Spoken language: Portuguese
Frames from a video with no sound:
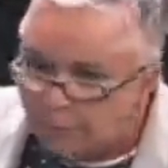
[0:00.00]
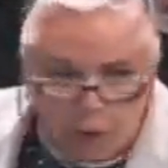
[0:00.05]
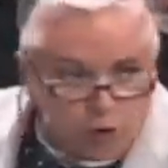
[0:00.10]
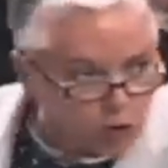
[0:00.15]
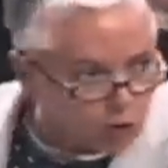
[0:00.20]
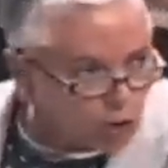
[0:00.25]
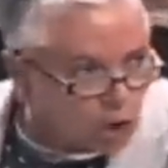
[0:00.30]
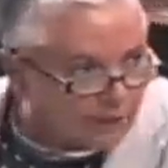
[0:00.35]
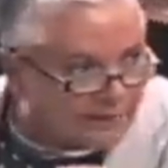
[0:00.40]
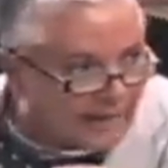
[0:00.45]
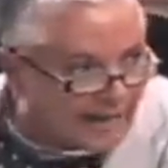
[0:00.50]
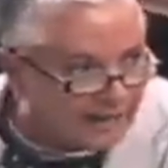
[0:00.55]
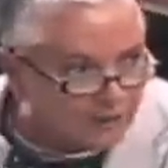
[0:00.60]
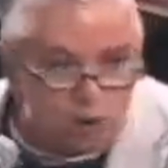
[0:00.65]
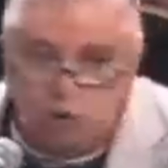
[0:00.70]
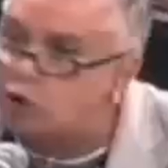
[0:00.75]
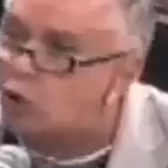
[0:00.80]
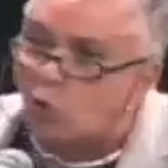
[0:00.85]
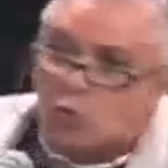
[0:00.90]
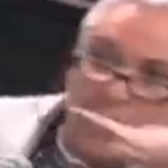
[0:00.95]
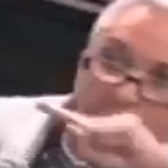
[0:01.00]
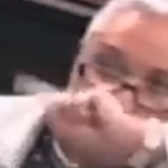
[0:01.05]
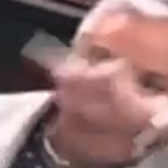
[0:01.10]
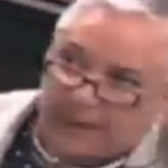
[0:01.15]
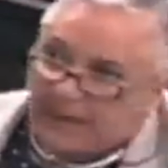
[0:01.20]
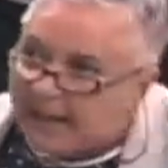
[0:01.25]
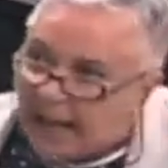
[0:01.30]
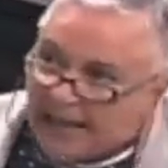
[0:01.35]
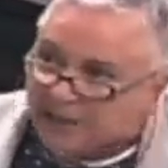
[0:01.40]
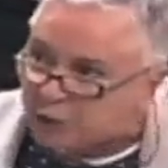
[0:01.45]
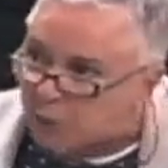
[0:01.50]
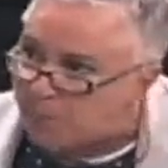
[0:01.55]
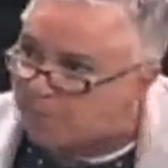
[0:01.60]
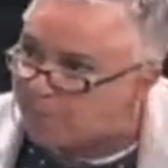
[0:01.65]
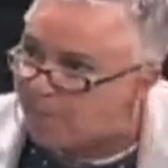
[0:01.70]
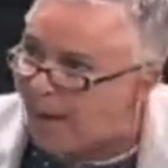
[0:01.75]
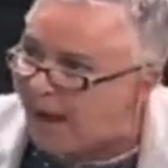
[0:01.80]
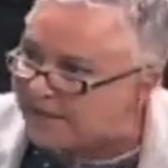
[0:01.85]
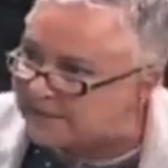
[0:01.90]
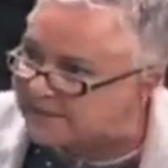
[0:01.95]
Funcionários de um gabinete
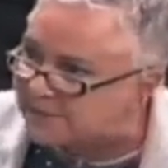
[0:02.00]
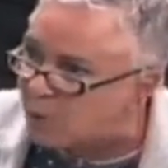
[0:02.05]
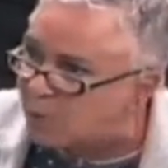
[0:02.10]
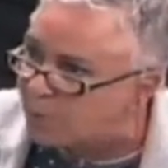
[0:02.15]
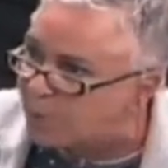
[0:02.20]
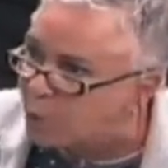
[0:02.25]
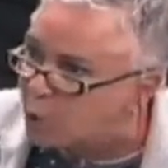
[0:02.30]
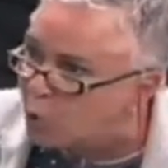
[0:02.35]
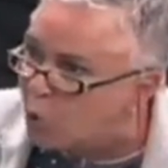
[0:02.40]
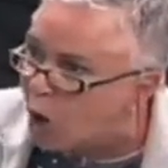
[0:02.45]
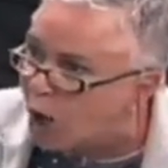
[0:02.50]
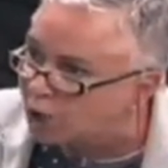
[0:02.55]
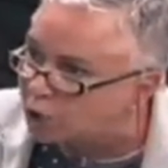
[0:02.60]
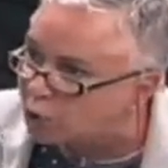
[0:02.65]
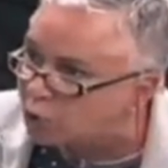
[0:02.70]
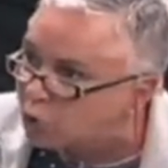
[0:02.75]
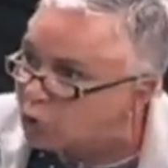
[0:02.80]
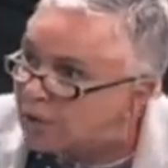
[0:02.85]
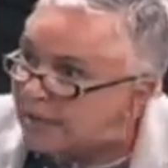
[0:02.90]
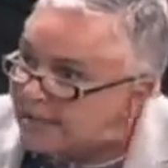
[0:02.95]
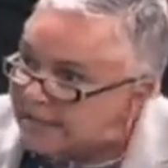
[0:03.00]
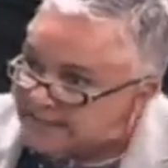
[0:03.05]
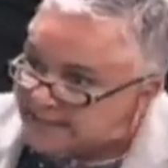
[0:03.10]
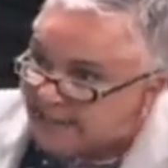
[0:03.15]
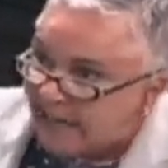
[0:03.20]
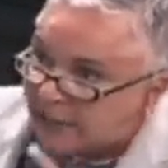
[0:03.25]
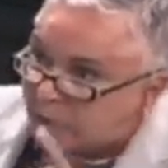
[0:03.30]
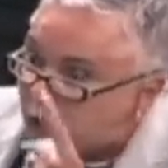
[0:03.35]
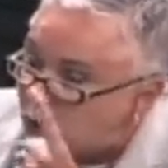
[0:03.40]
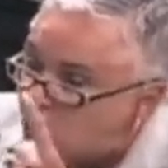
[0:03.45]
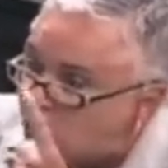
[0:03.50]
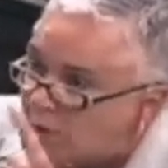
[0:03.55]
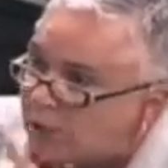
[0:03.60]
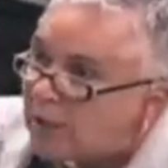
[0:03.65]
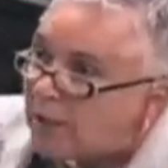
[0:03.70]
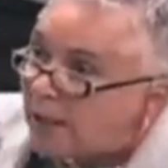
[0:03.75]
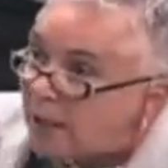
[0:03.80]
passam para o outro sem nunca.